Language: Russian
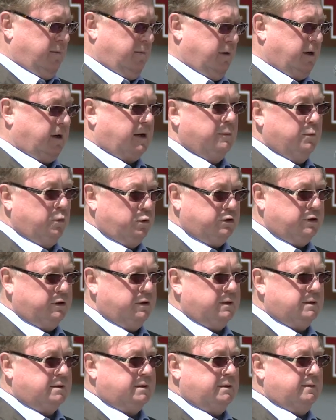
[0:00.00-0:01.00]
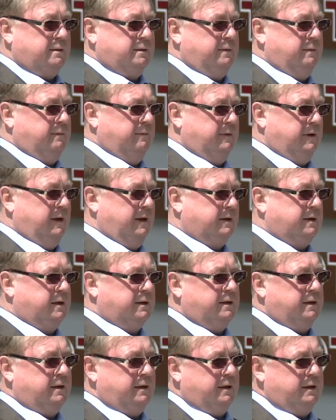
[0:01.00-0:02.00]
великомученицы, великой
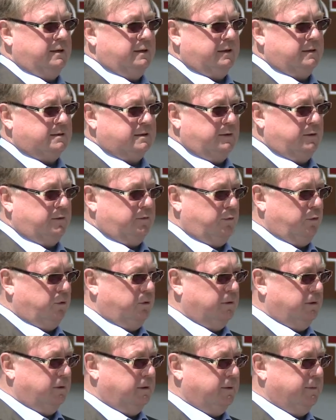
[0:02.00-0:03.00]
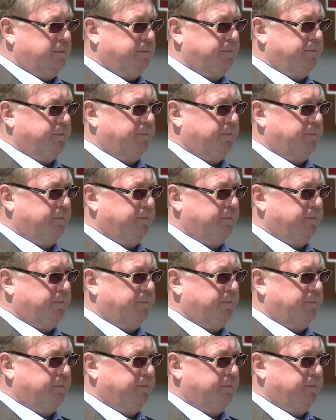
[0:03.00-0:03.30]
княгини Израиль Федоровне,